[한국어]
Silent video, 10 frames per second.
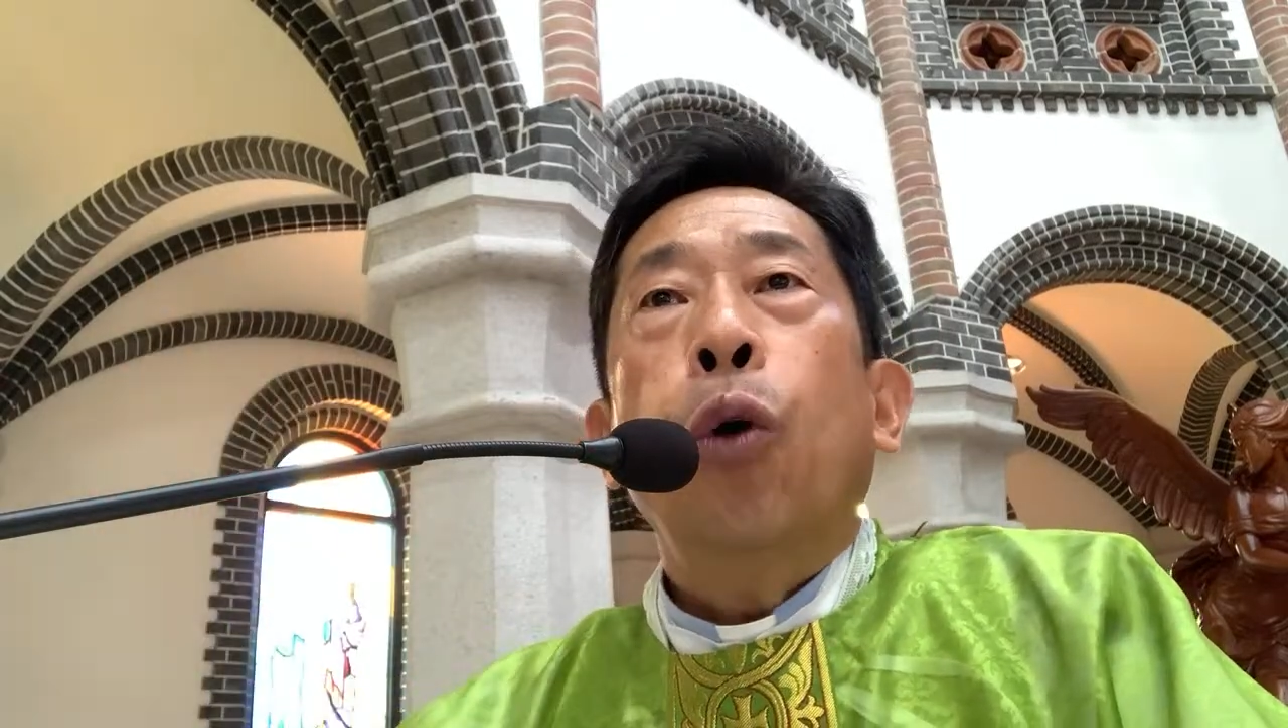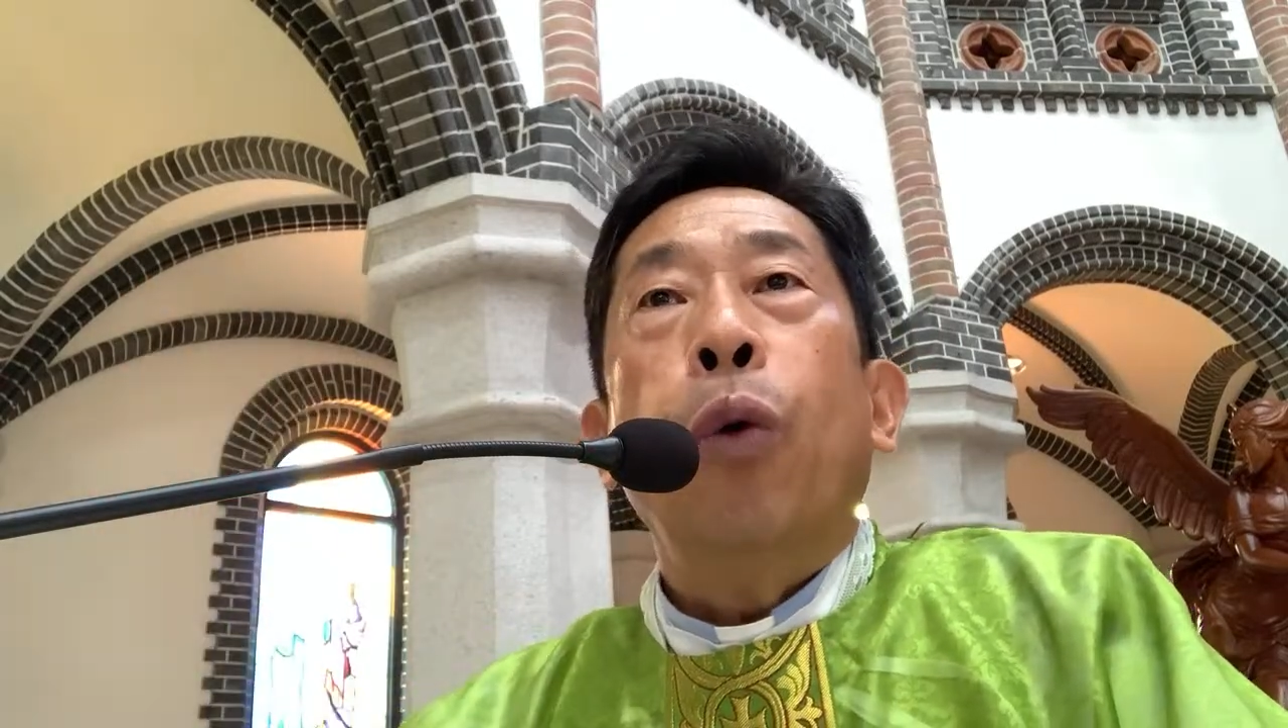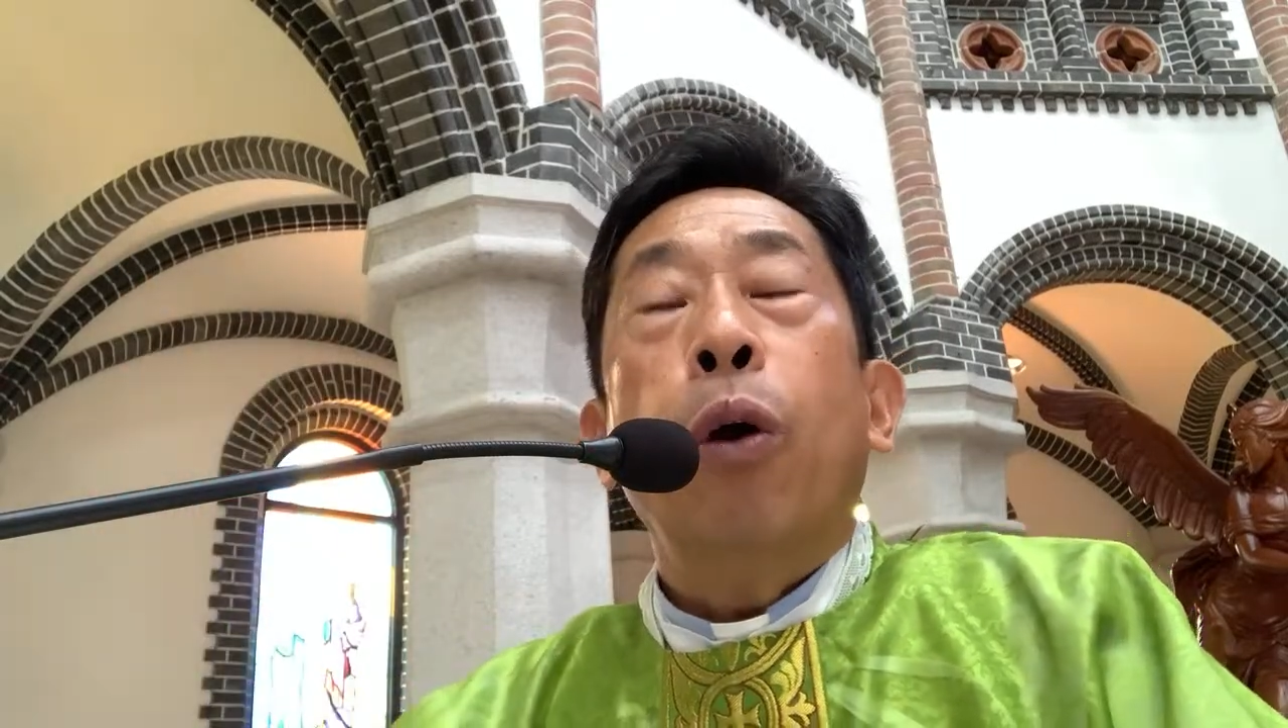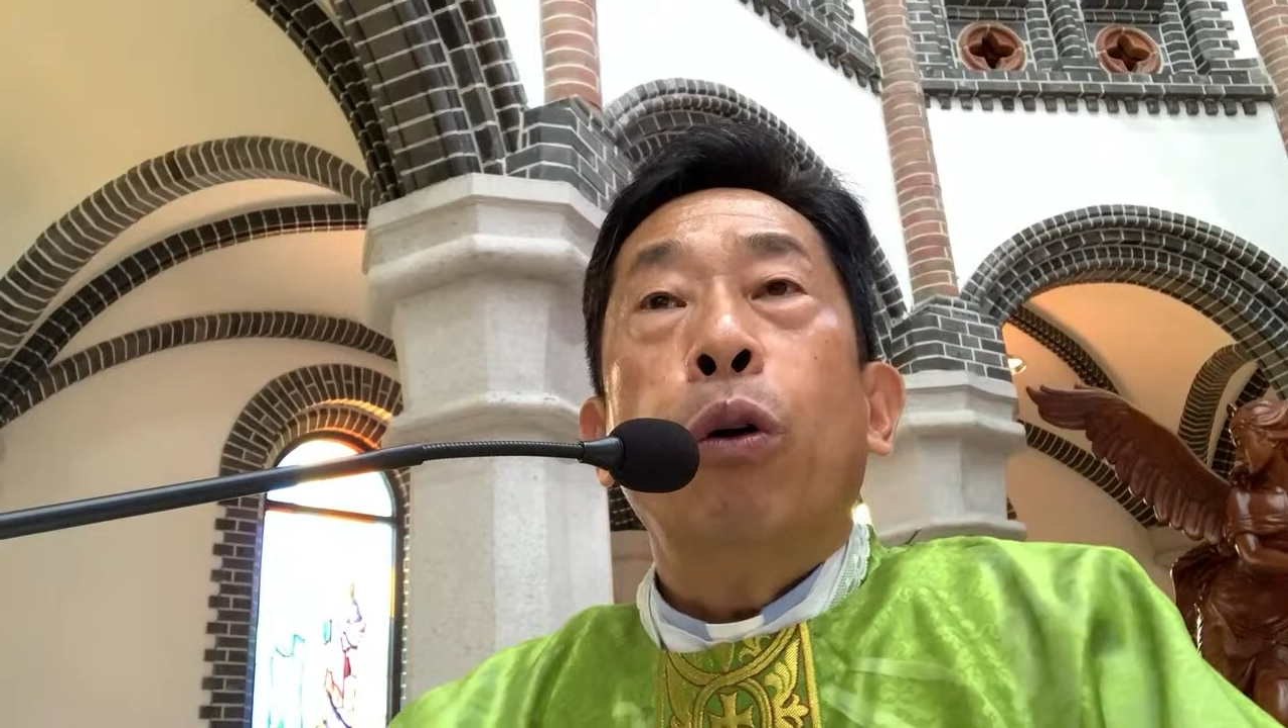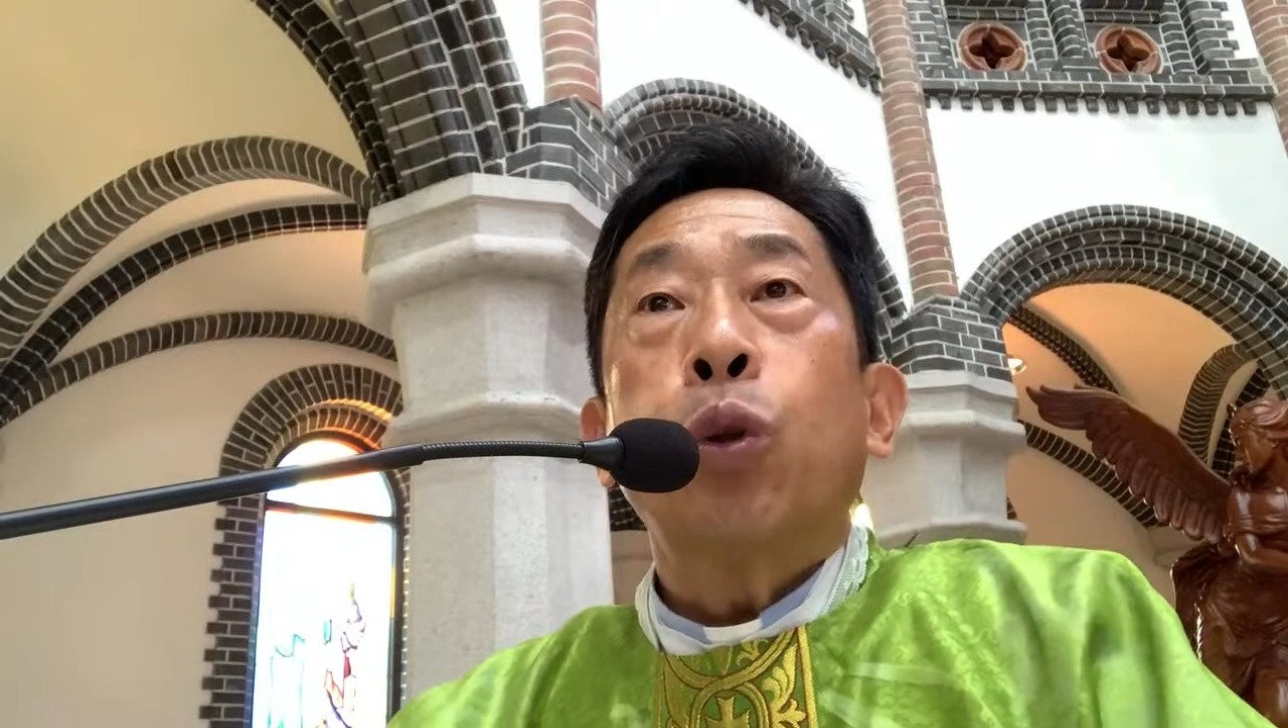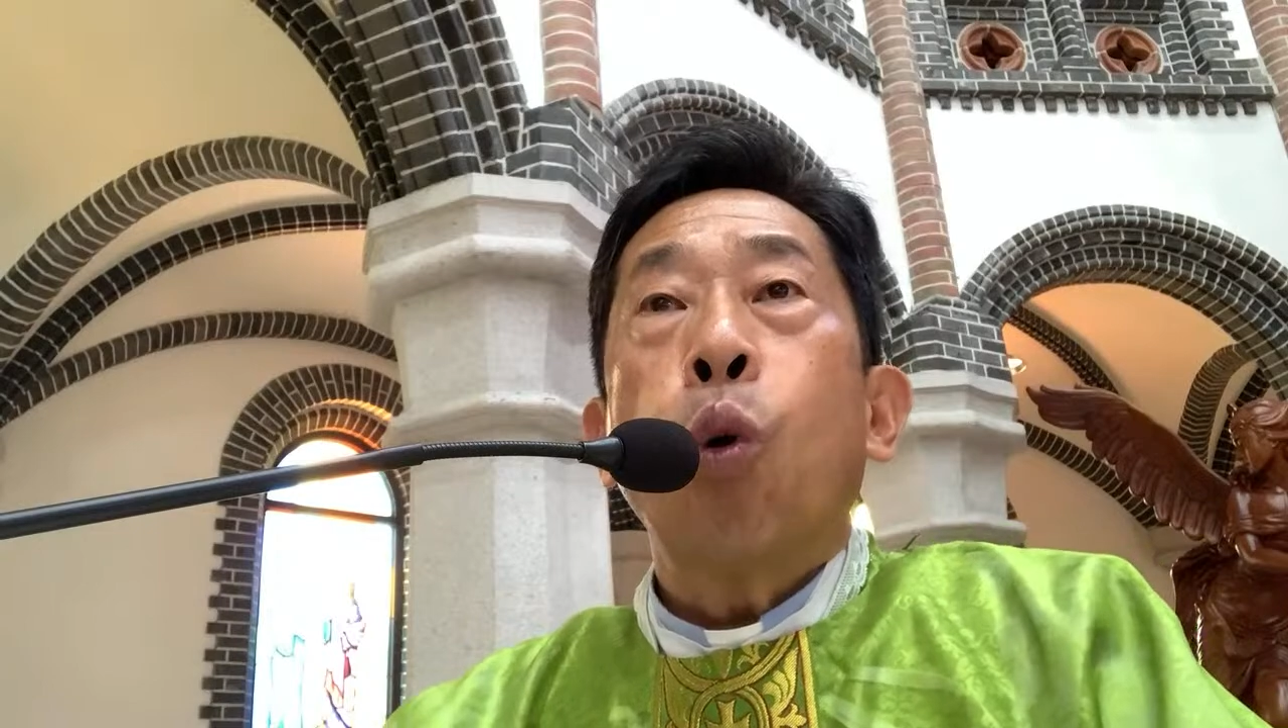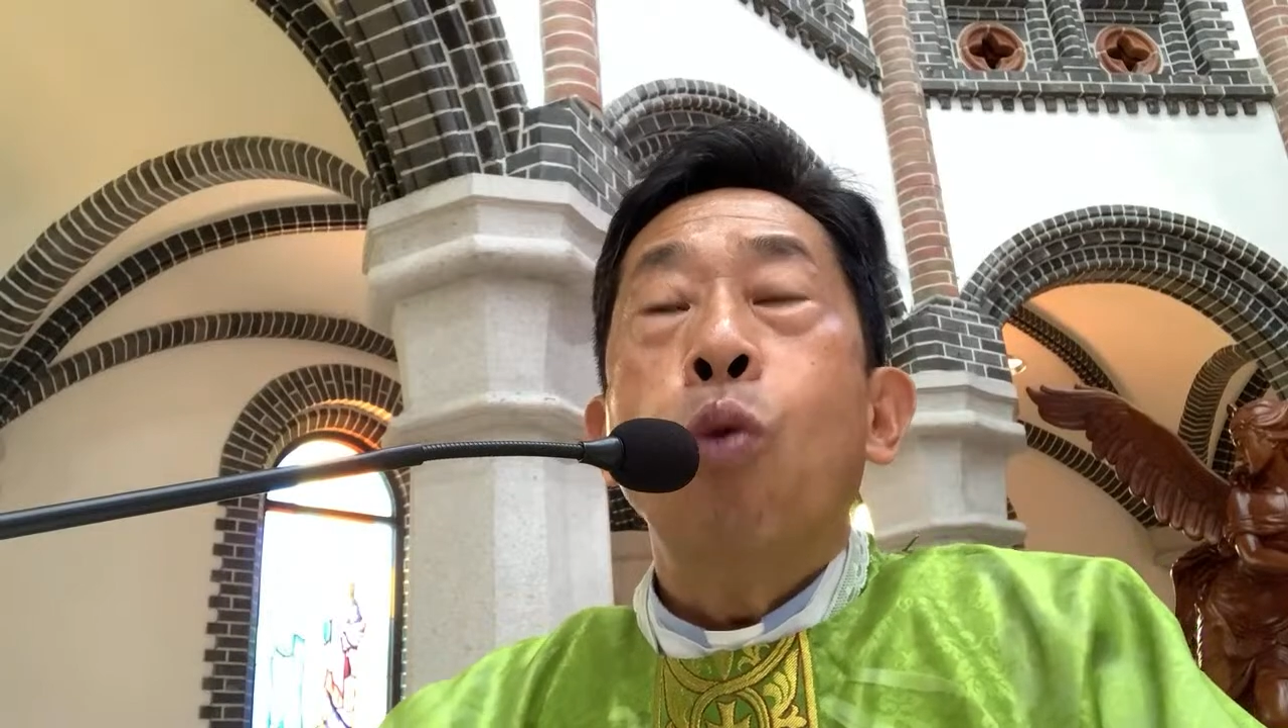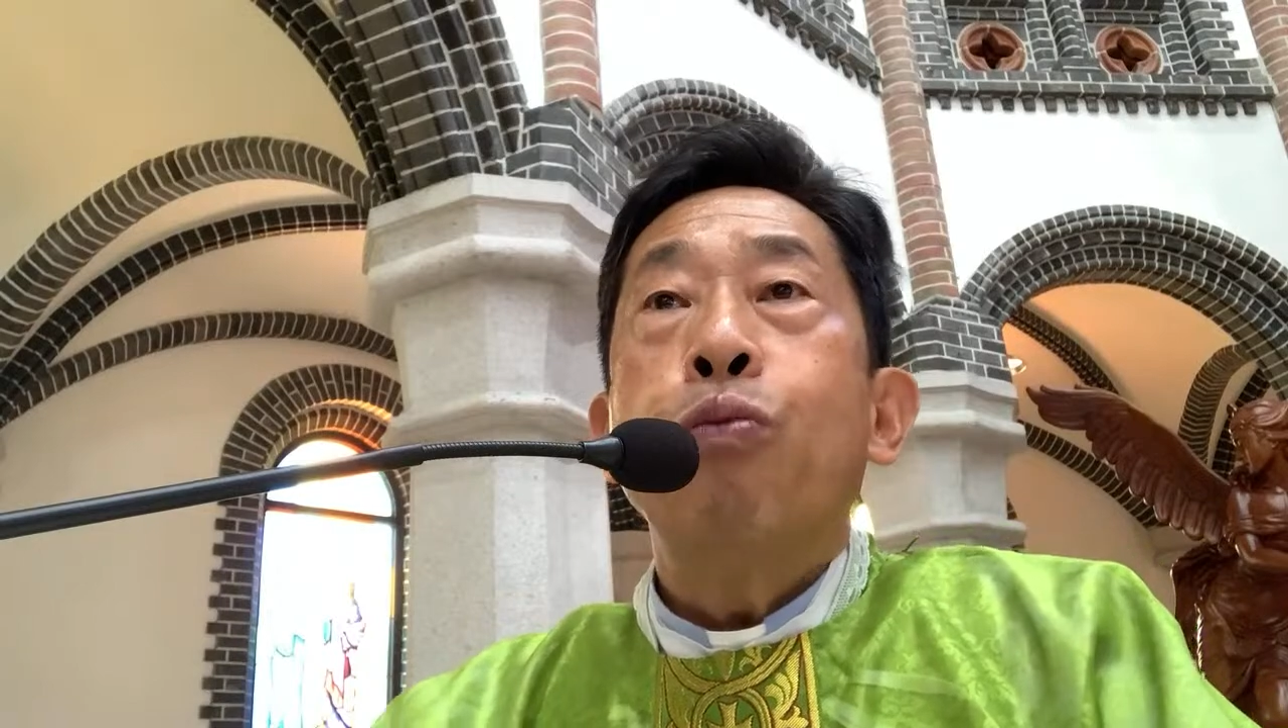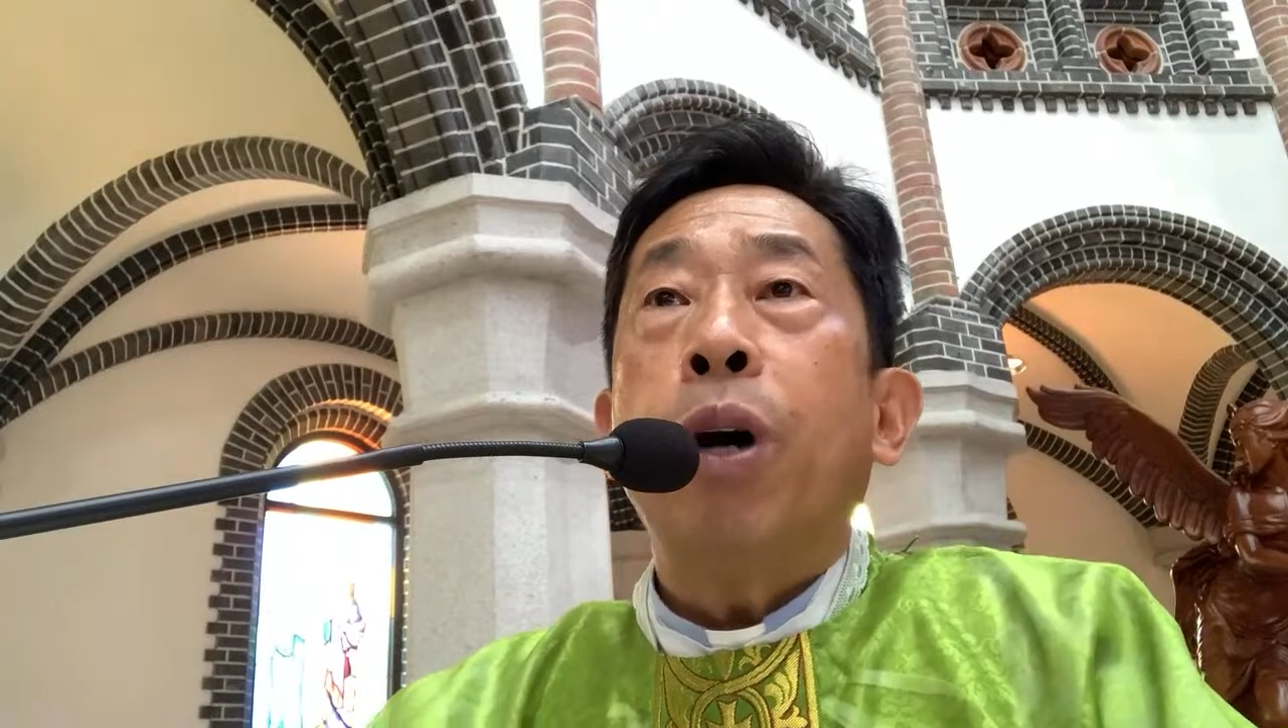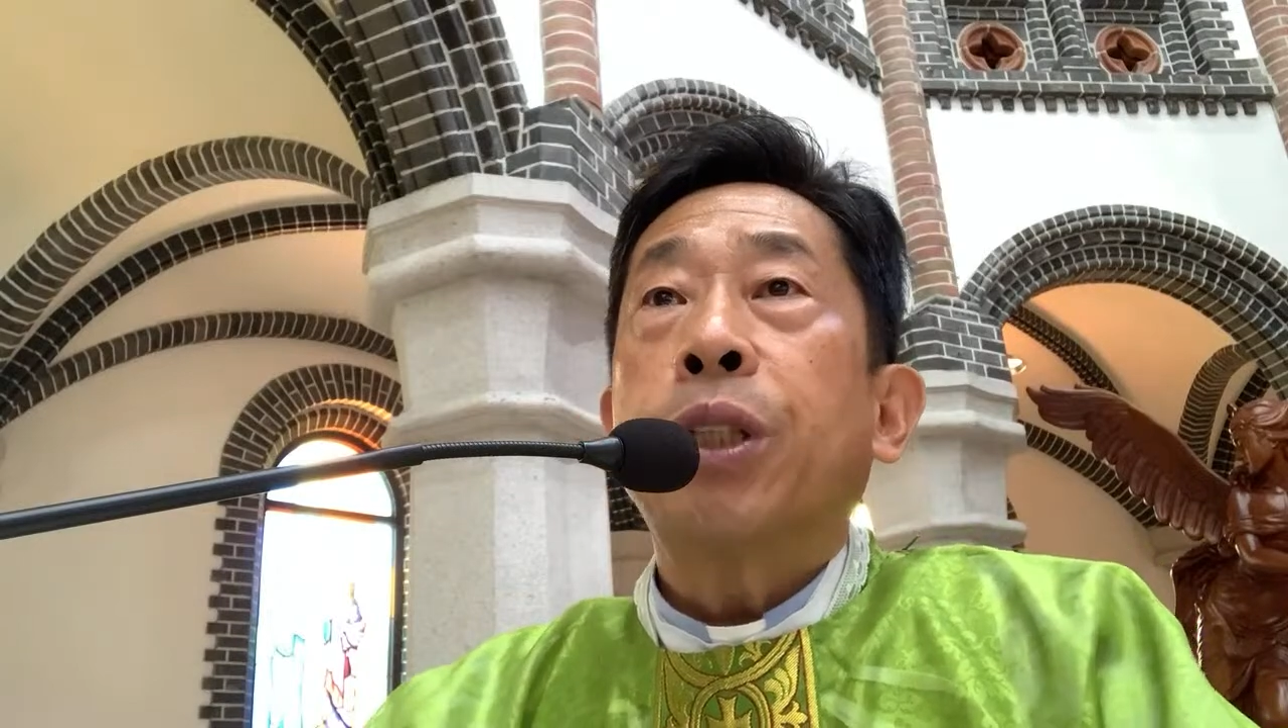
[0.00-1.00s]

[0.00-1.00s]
외워서 공부한